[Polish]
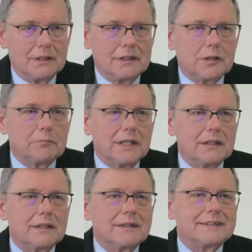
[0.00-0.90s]
Niech
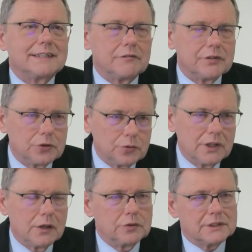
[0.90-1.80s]
Pan
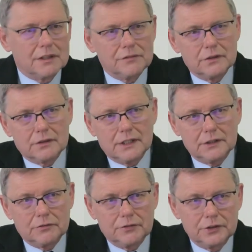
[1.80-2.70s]
zawetuje ustawę o
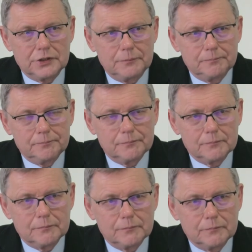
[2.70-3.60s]
radiofonii,
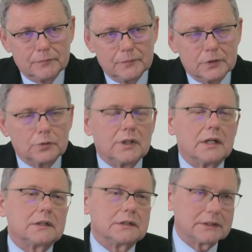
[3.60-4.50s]
która
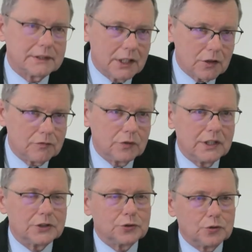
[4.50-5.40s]

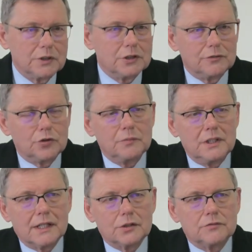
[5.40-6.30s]
skierowuje strumień 2
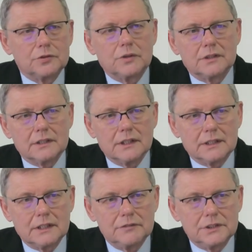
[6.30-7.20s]
miliardów złotych na
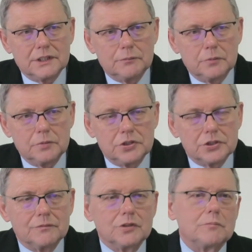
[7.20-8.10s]
telewizję
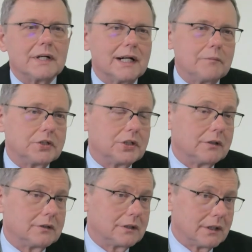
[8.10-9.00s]
publiczną. Domagamy się
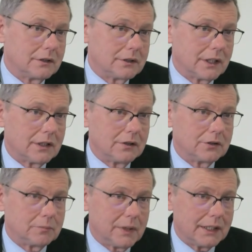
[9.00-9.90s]
od te, do tego
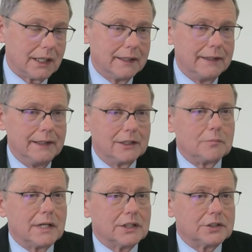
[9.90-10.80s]
od Pana.
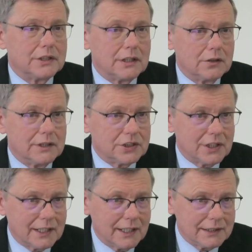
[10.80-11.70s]
Domaga się tego
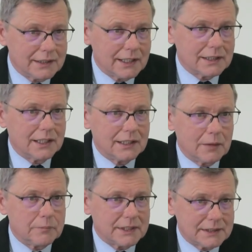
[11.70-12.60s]
nasza kandydatka
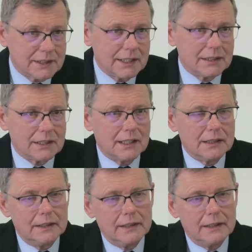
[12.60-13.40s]
na prezydenta,